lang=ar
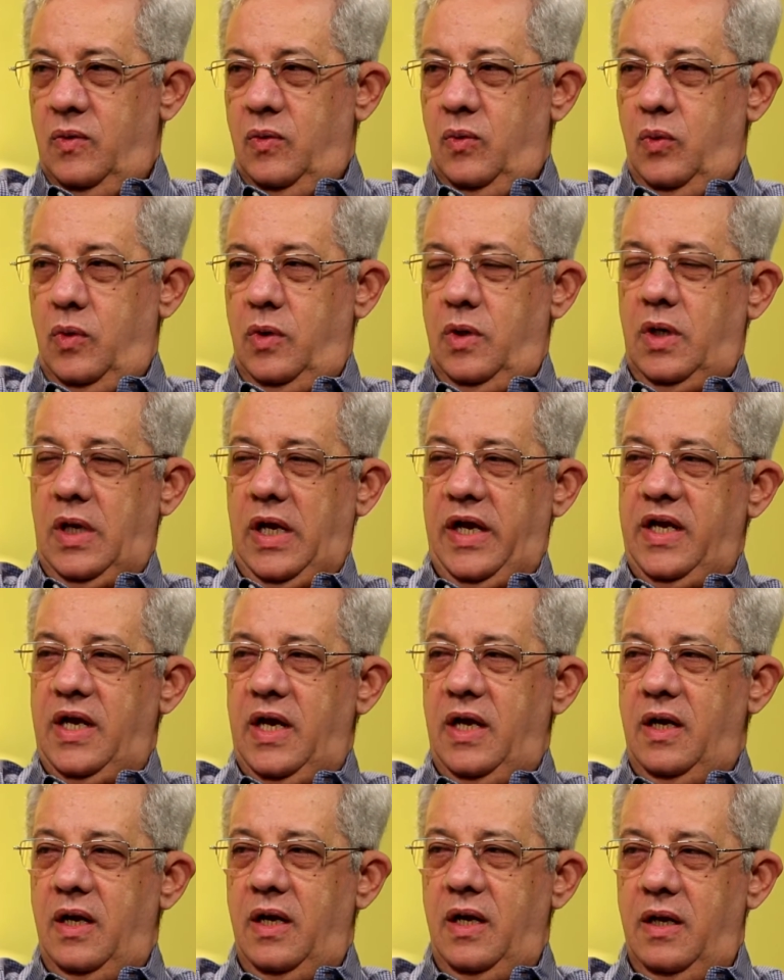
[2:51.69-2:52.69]

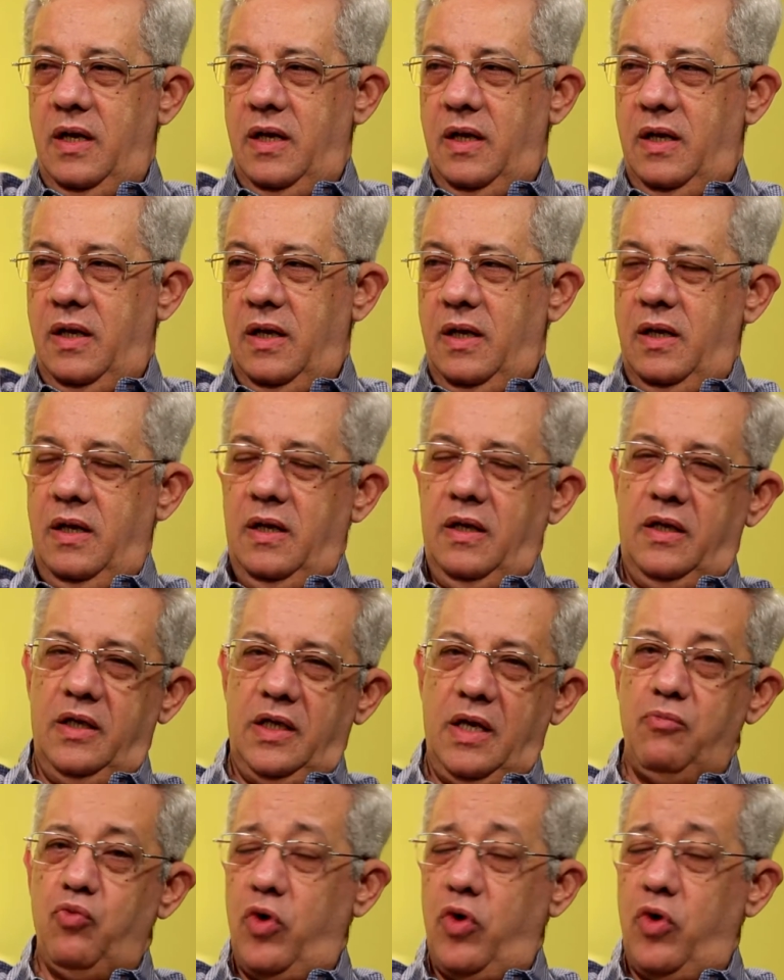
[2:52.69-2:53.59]
والحقيقه الكتاب